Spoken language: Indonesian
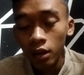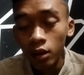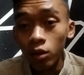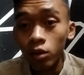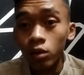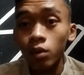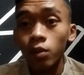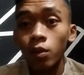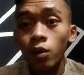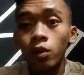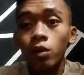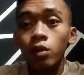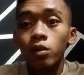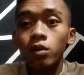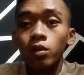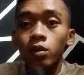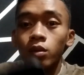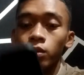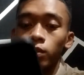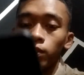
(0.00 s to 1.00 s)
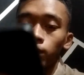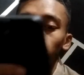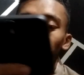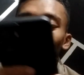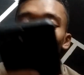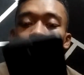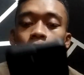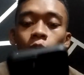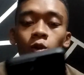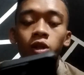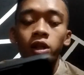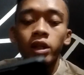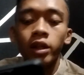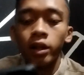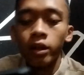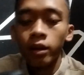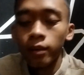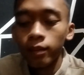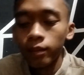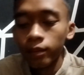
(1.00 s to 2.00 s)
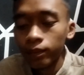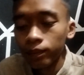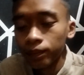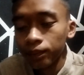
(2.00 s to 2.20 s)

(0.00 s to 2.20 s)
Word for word: 77 gol bunuh diri